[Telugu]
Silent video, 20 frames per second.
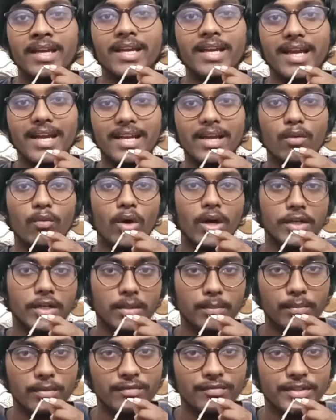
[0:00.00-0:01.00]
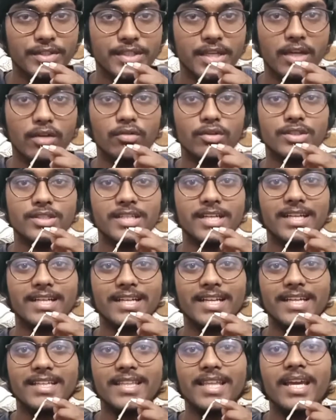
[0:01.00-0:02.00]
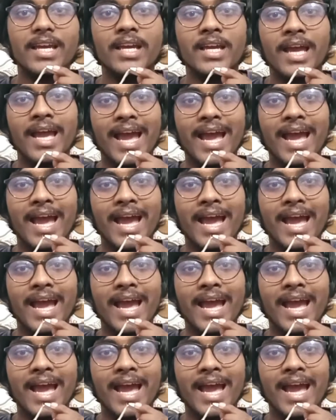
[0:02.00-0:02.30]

ఇంకా అలాగే వాటర్ ప్రూఫ్ విషయానికి వచ్చినట్లయితే